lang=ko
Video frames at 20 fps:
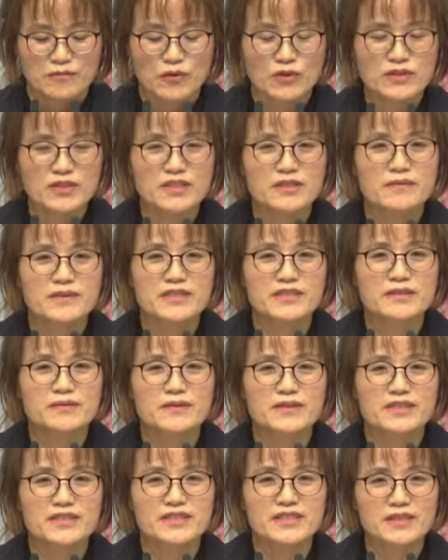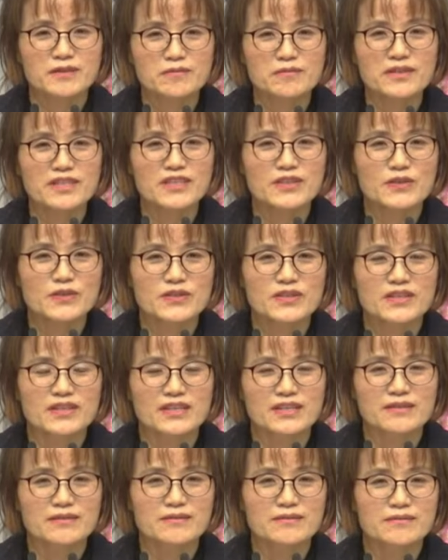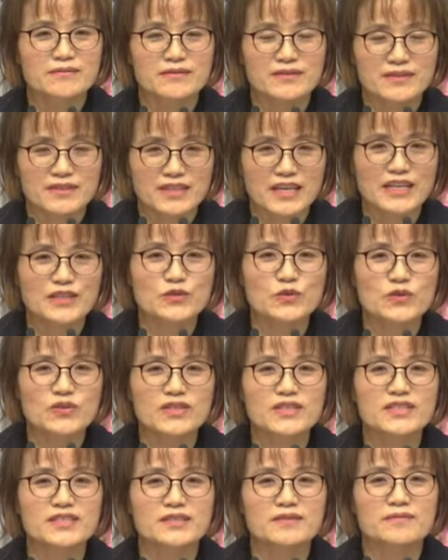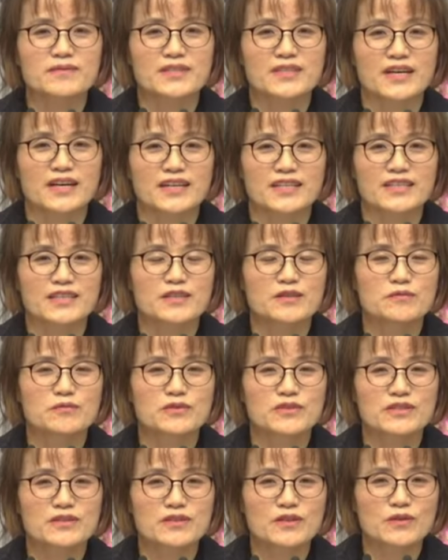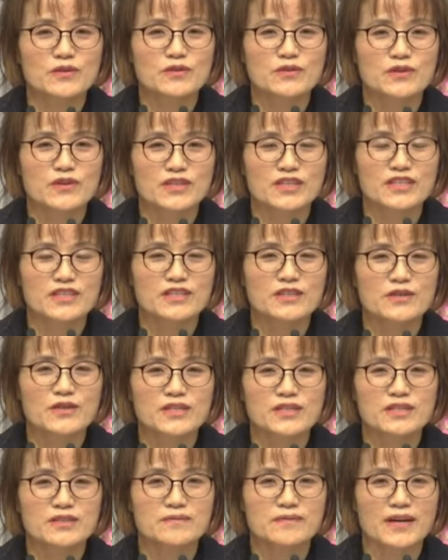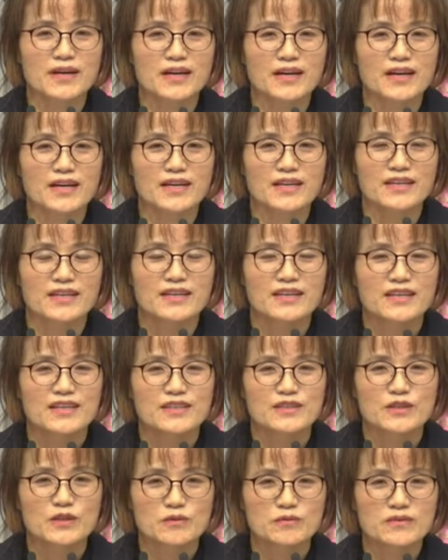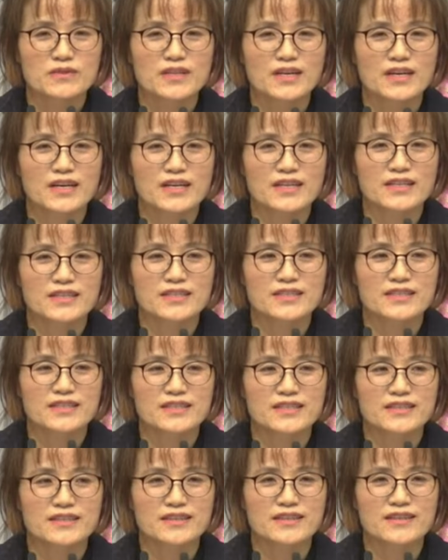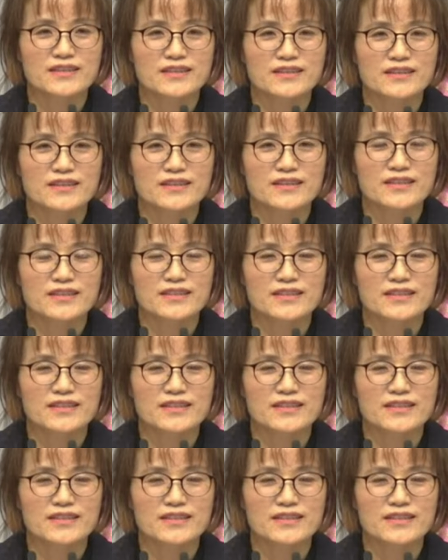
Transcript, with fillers: 목사님 말씀을 정말로 계속 들었습니다. 여러 번 듣고 읽기도 했지만 너무나 어,